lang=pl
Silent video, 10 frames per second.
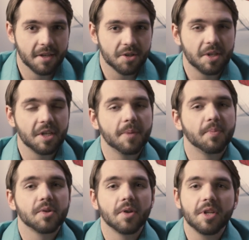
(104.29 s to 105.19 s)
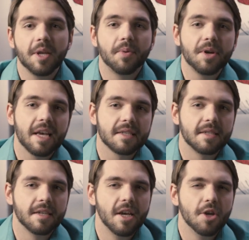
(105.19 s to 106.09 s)
że te niepozorne
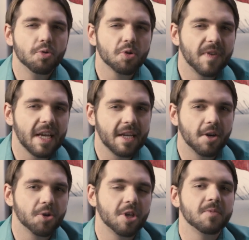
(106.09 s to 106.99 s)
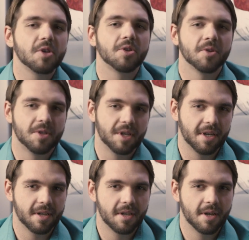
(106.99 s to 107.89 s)
pojazdy już w latach 80
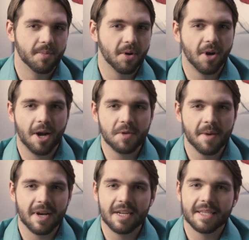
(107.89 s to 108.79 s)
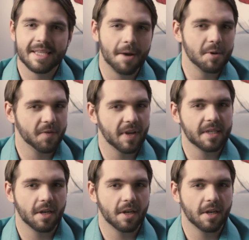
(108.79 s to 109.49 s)
pokochał niemal cały świat